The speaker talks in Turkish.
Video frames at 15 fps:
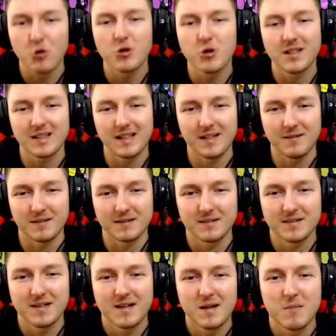huyuna değil evet.
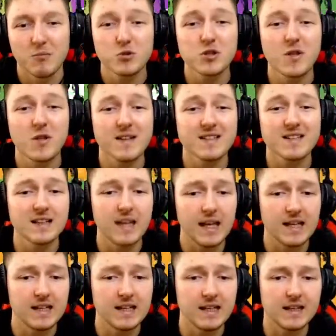Bu sefer sanki
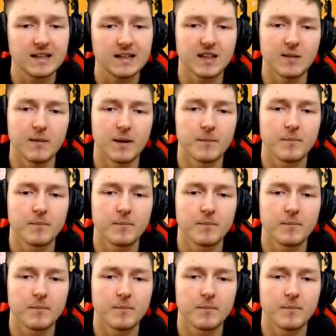enine gitti gibi.